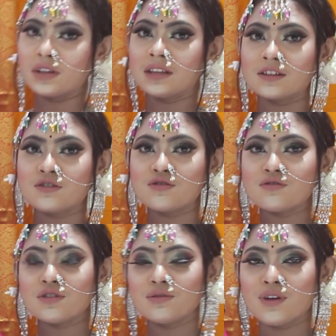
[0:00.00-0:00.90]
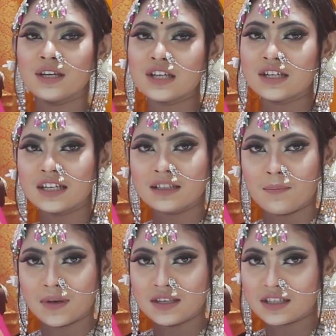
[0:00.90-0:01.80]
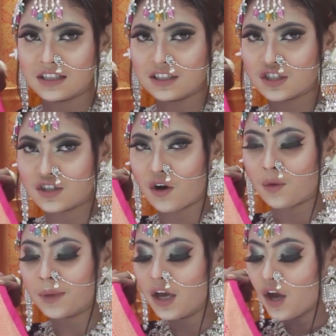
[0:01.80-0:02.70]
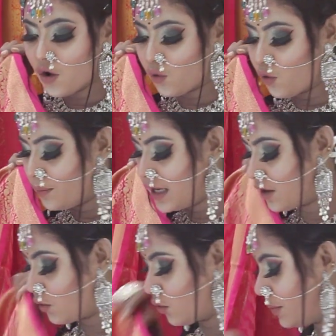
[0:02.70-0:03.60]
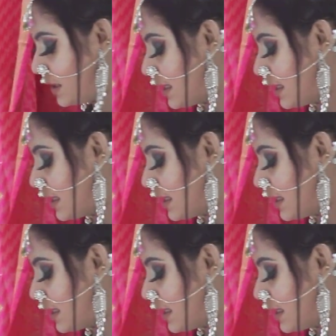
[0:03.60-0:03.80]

করেন তাদের জন্য কিন্তু এই শাড়িটা একটা বেস্ট কালেকশন হবে খুবই খুবই